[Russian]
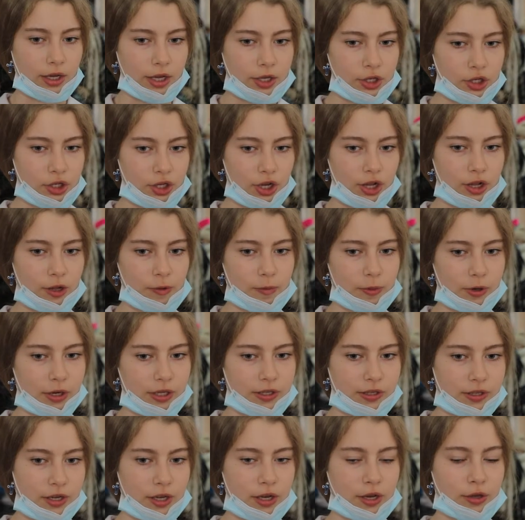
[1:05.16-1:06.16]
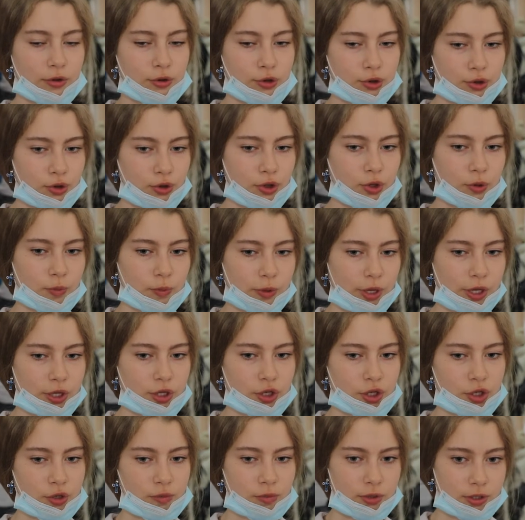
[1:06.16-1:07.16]
я читала произведение «Ну что ты
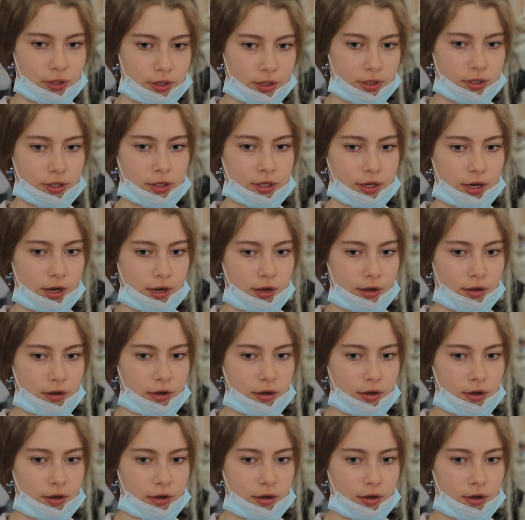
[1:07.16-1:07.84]
плачешь, медсестра».